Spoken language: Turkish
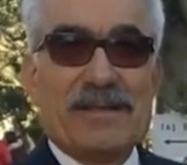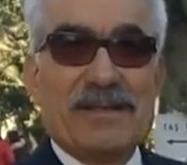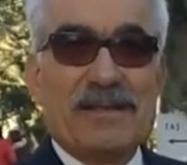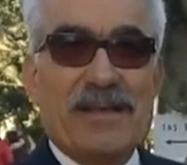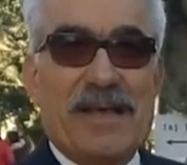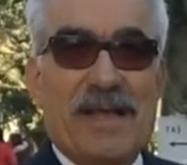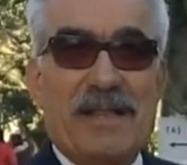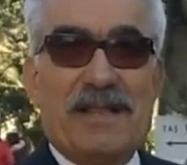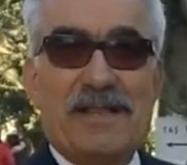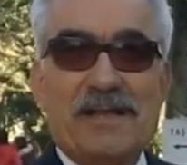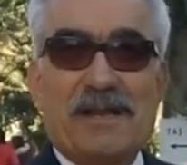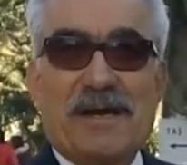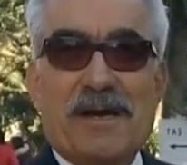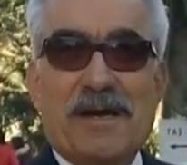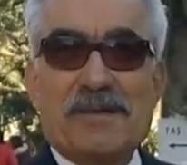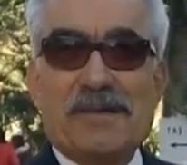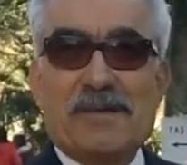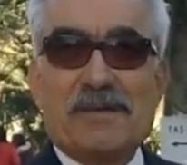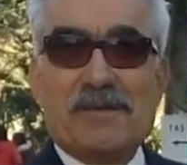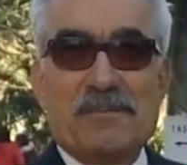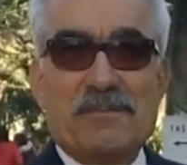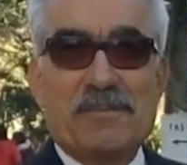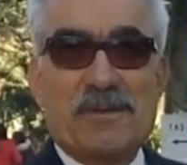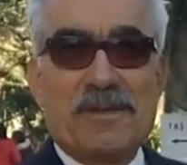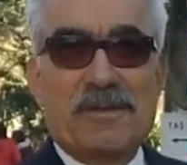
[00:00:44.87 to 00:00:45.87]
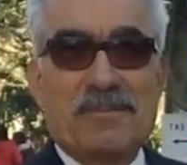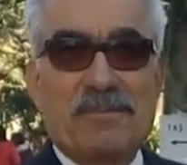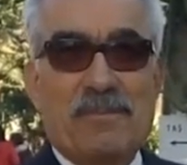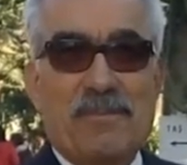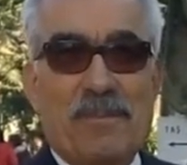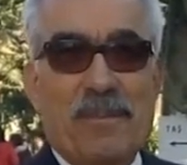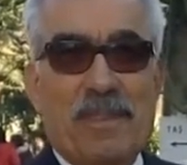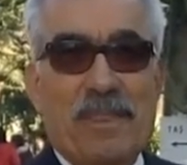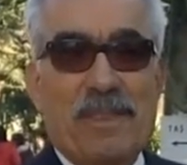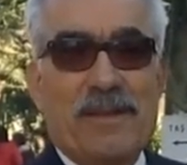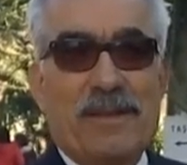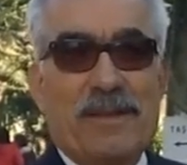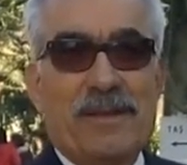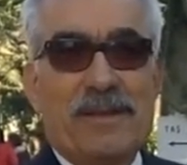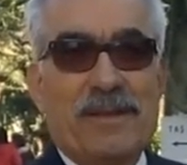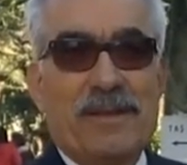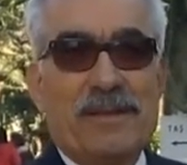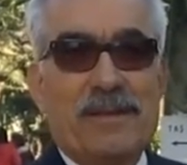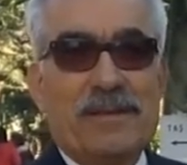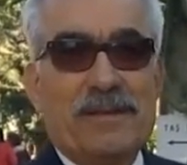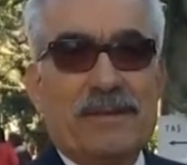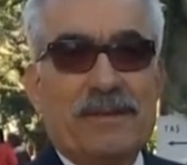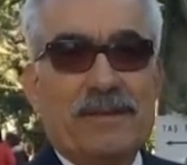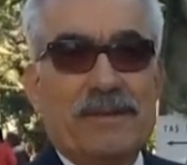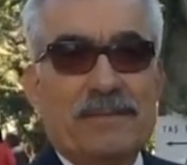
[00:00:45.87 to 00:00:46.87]
Geldi kardeşim dedi
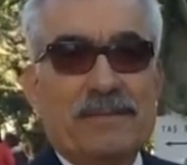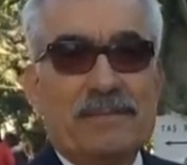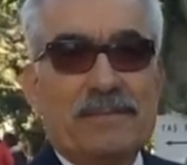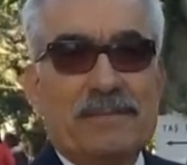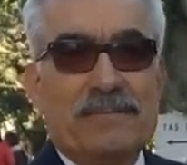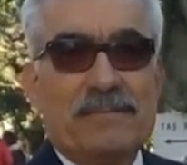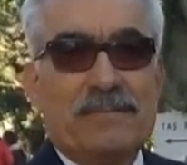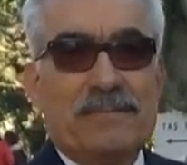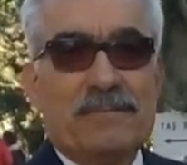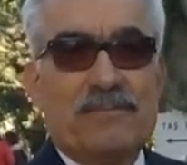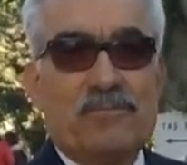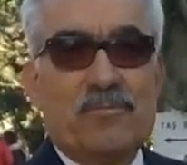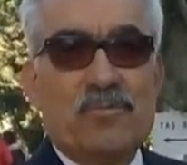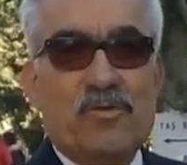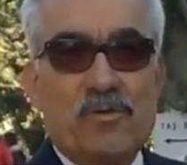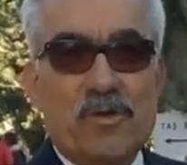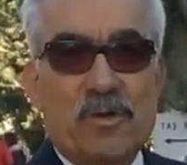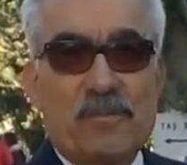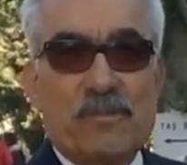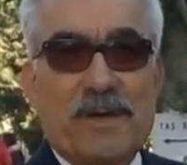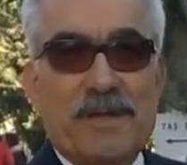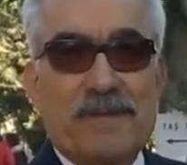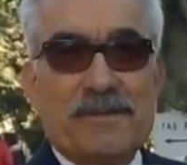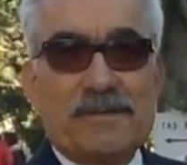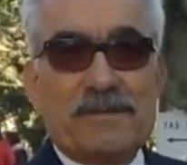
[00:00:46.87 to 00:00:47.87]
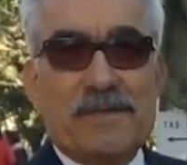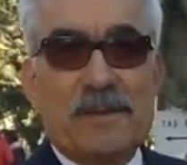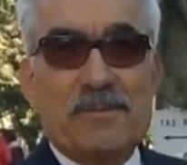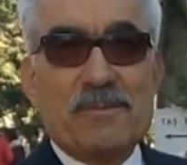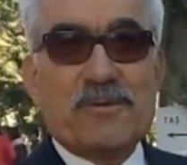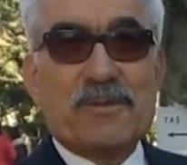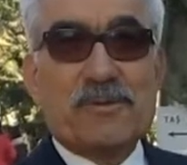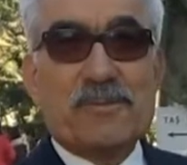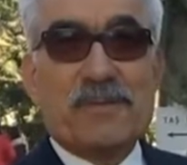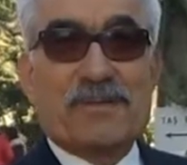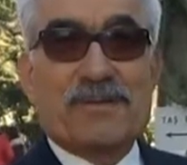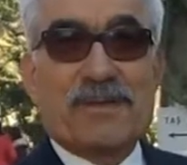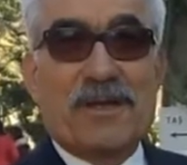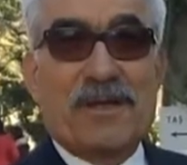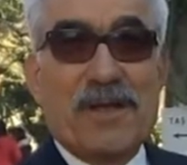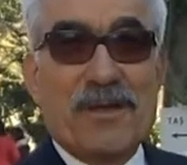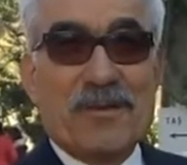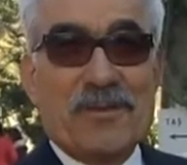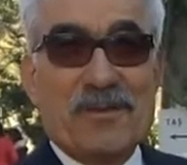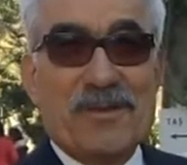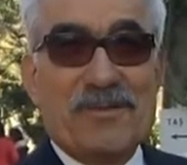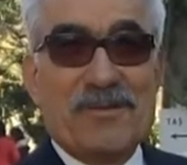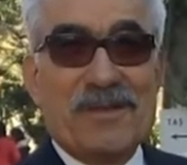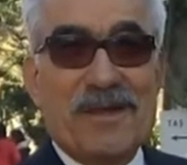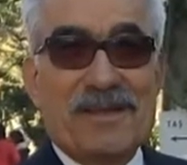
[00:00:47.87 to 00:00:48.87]
Müdür beni istemişti masana
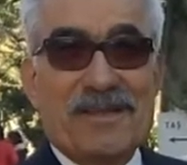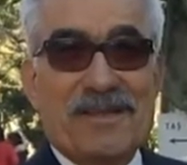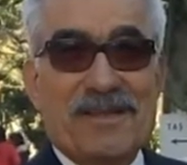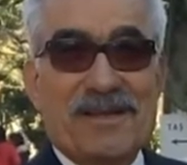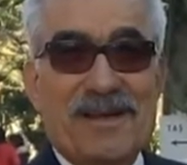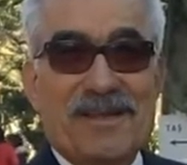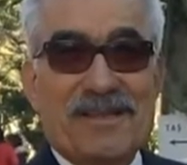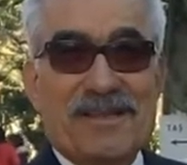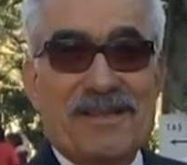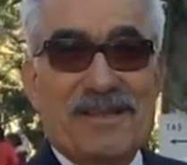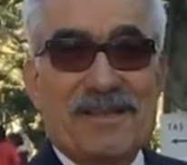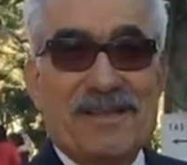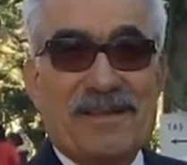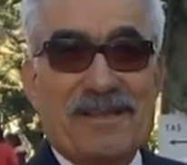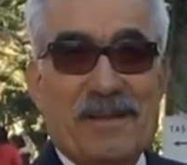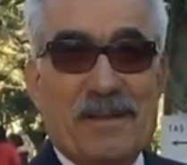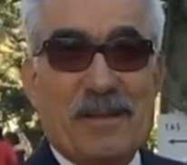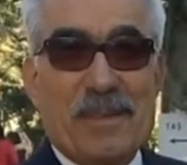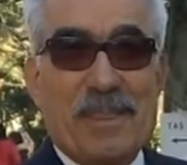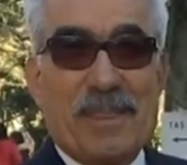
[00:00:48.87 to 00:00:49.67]
gönderdiler dedi.